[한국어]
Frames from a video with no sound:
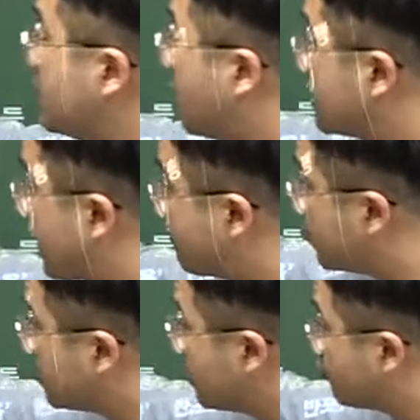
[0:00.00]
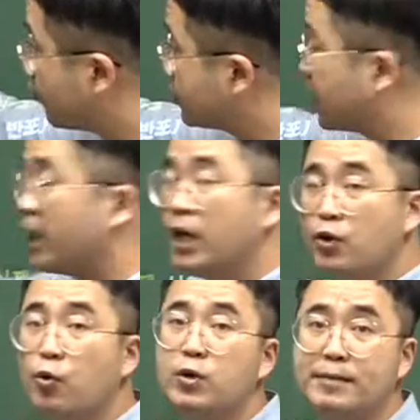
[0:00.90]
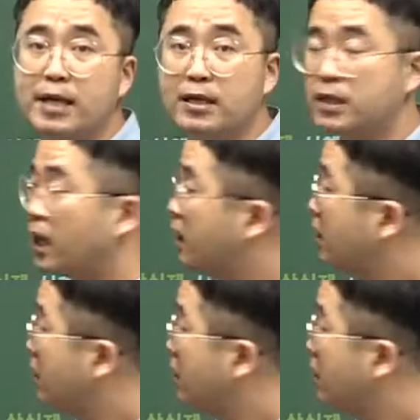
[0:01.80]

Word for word: 이때까지 남자들이 주로 이제 요걸 담당하는데